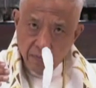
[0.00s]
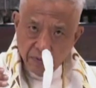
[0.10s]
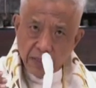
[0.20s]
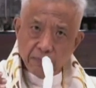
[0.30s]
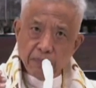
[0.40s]

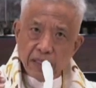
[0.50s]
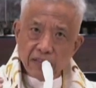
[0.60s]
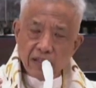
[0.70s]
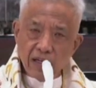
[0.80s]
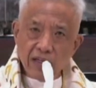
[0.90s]
Five months
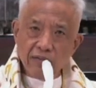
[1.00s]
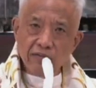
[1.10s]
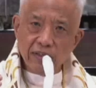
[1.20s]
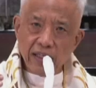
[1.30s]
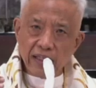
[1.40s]
lang ang
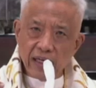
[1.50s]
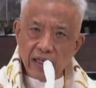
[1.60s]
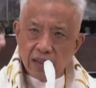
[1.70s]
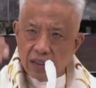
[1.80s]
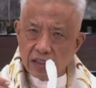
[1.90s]

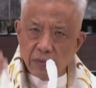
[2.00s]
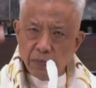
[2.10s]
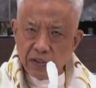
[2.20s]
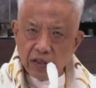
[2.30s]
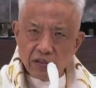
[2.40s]
kontrata kasi
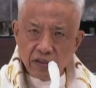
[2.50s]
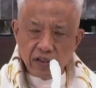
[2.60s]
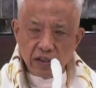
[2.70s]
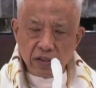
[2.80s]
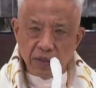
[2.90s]
pag nagsi
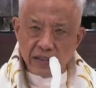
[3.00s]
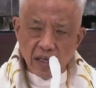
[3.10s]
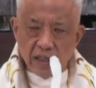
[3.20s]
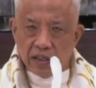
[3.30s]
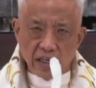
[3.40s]
six months,
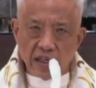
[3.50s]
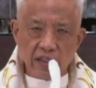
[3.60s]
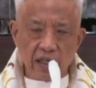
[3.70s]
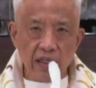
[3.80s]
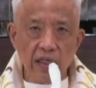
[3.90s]

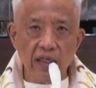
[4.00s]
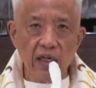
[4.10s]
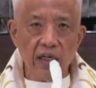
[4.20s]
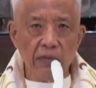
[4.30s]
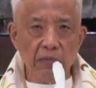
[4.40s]
dadagdagan na
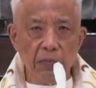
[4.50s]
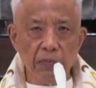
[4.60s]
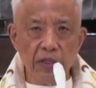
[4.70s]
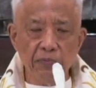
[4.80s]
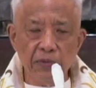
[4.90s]
nila ng mga
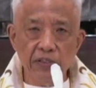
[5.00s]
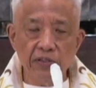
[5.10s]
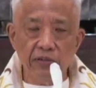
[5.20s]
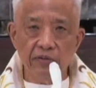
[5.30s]
benepisyo.